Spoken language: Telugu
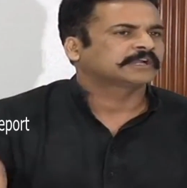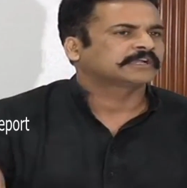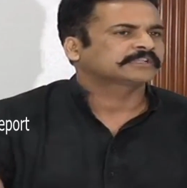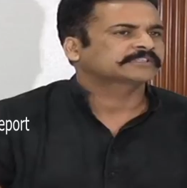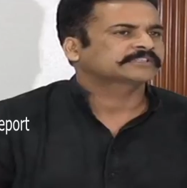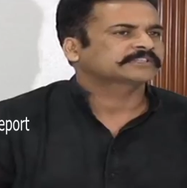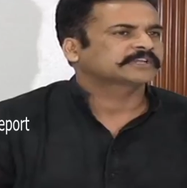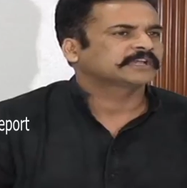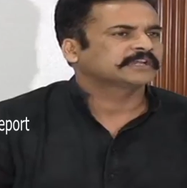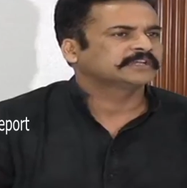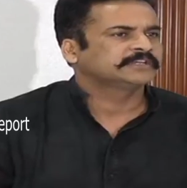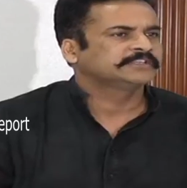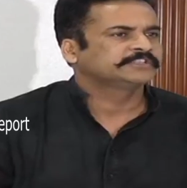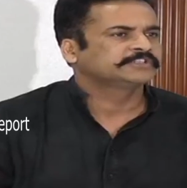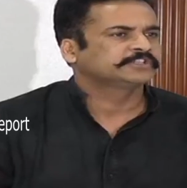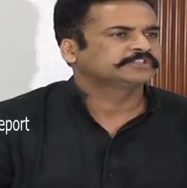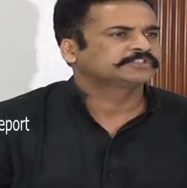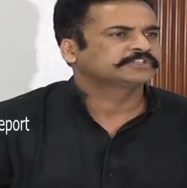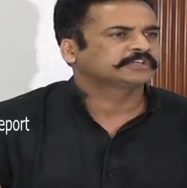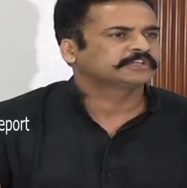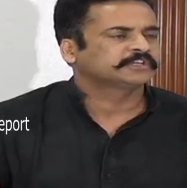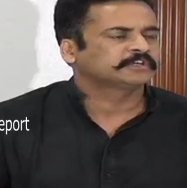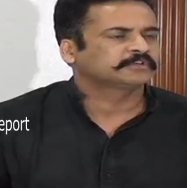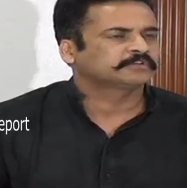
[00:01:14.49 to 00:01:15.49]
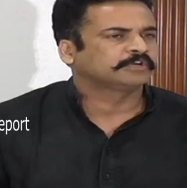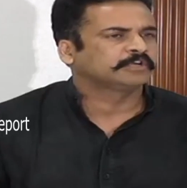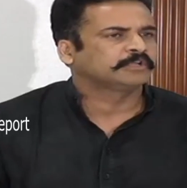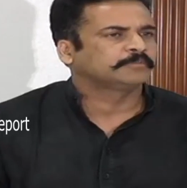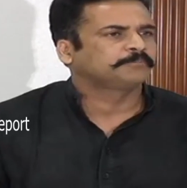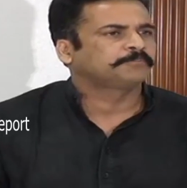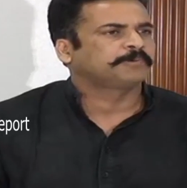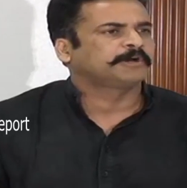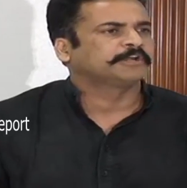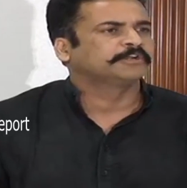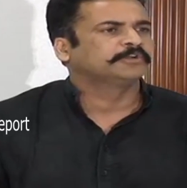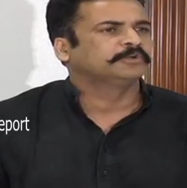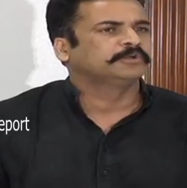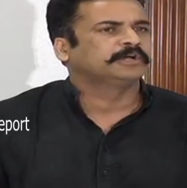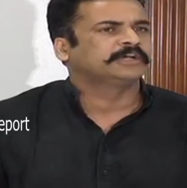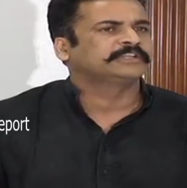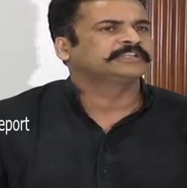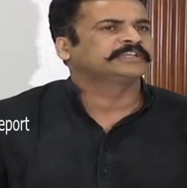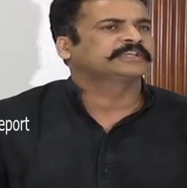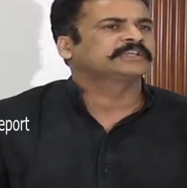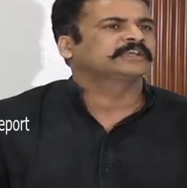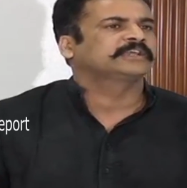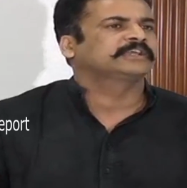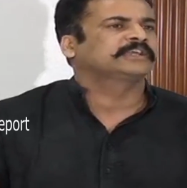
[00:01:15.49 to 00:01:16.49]
రాష్ట్రాల నుంచి వచ్చేటటువంటి పన్నులు
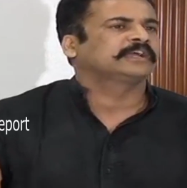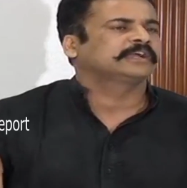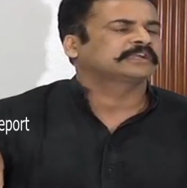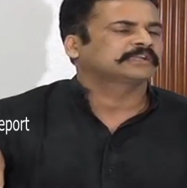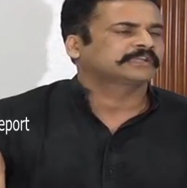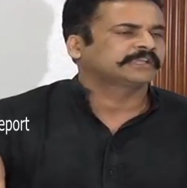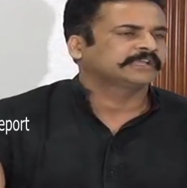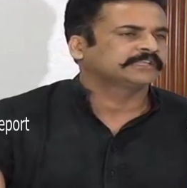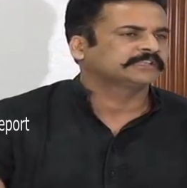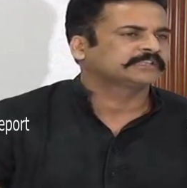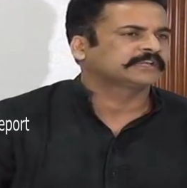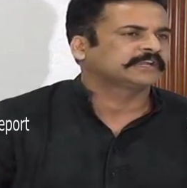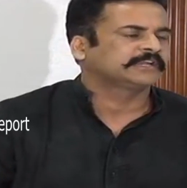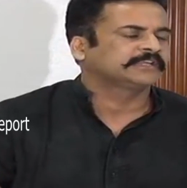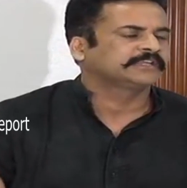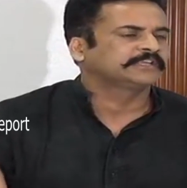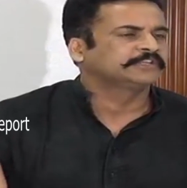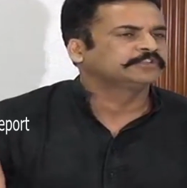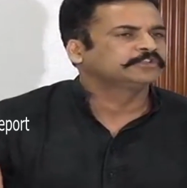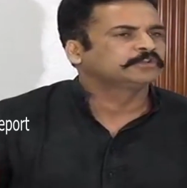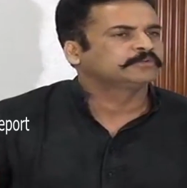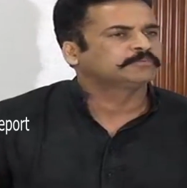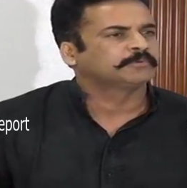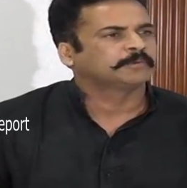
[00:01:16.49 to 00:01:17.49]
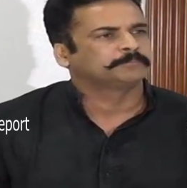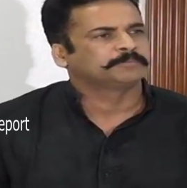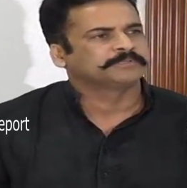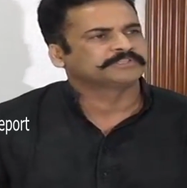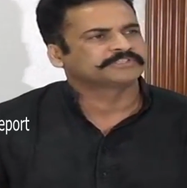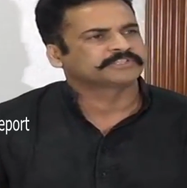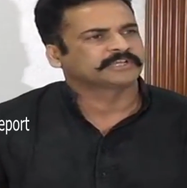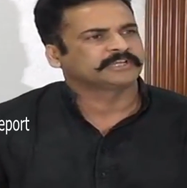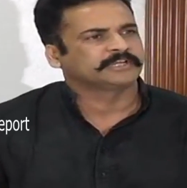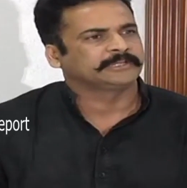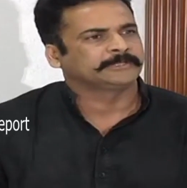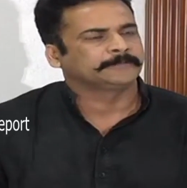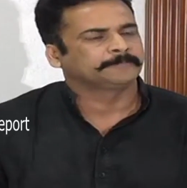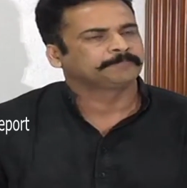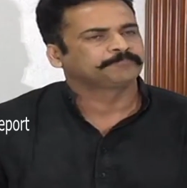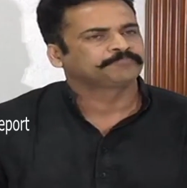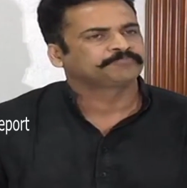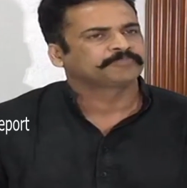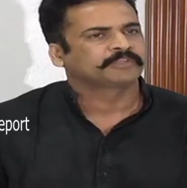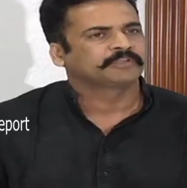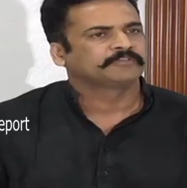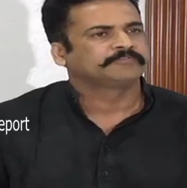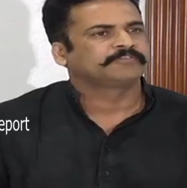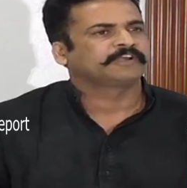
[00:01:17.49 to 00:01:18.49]
అధికంగా కేంద్రానికి ఎందుకు పంపించాలి
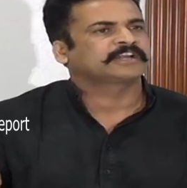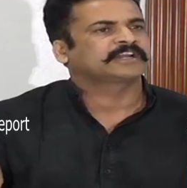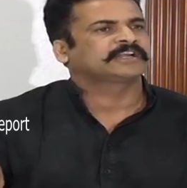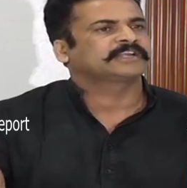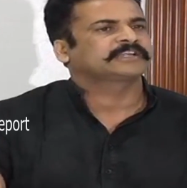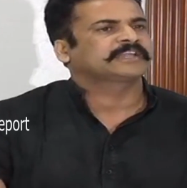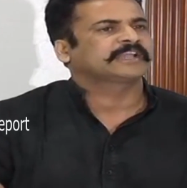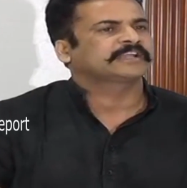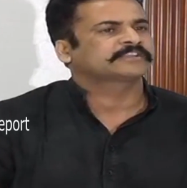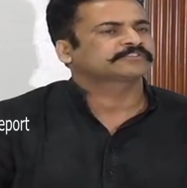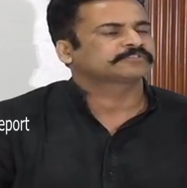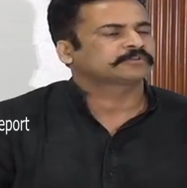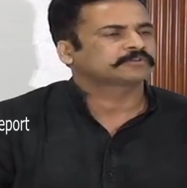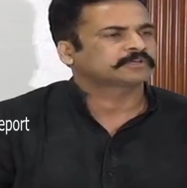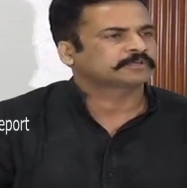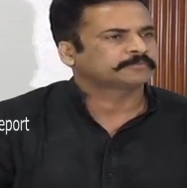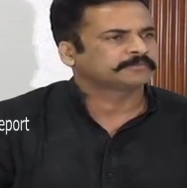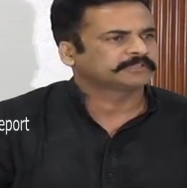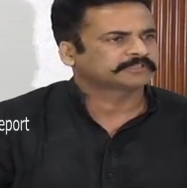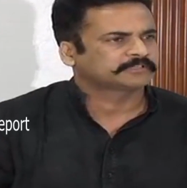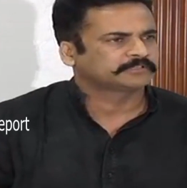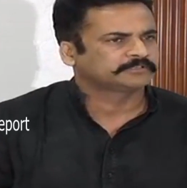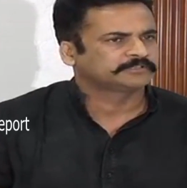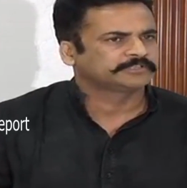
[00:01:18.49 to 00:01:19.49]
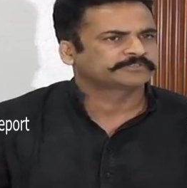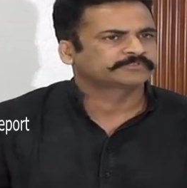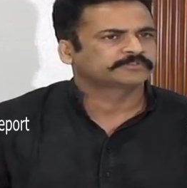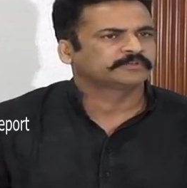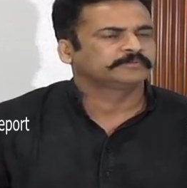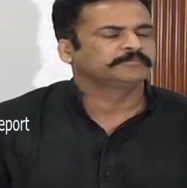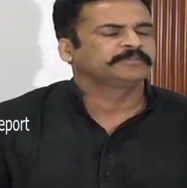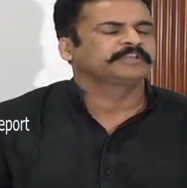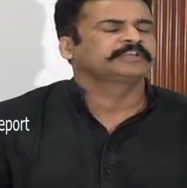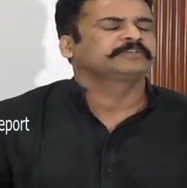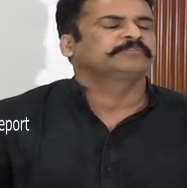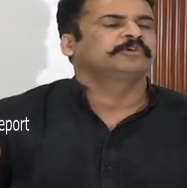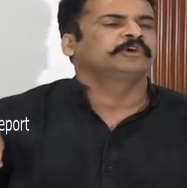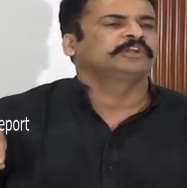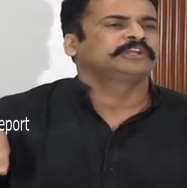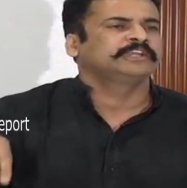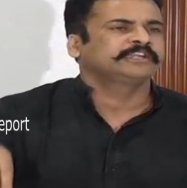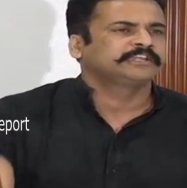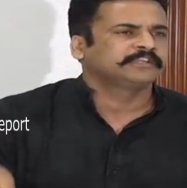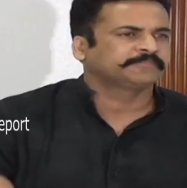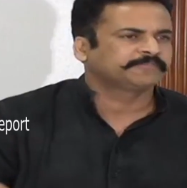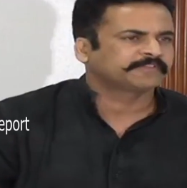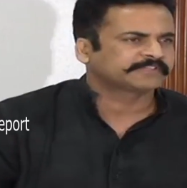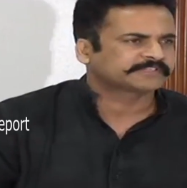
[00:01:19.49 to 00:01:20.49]
ఫెడరల్ ట్యాక్స్ ఒకటి మాత్రం తీసుకోండి మీరు
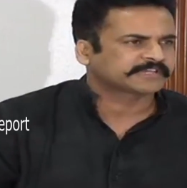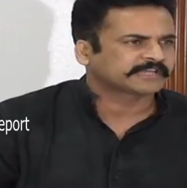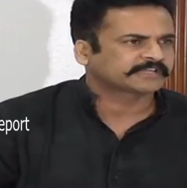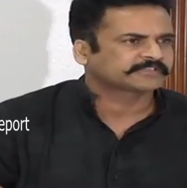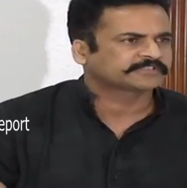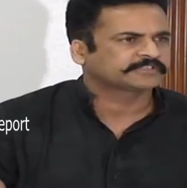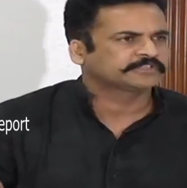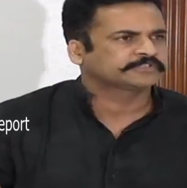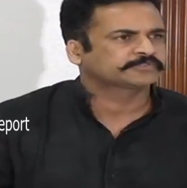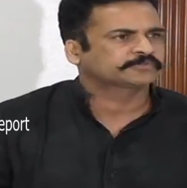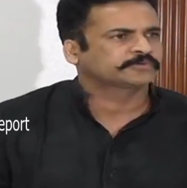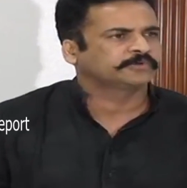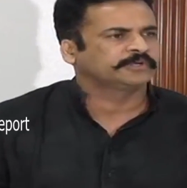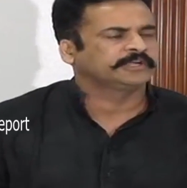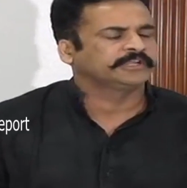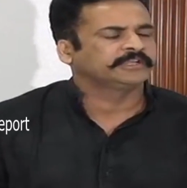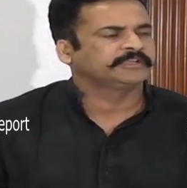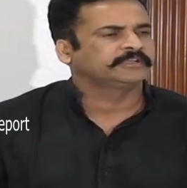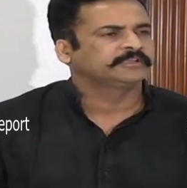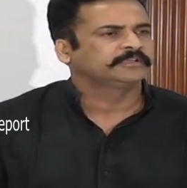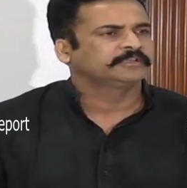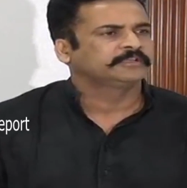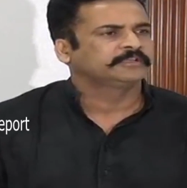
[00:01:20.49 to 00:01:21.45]
ఓన్లీ డిఫెన్స్ ట్యాక్స్ తీసుకోండి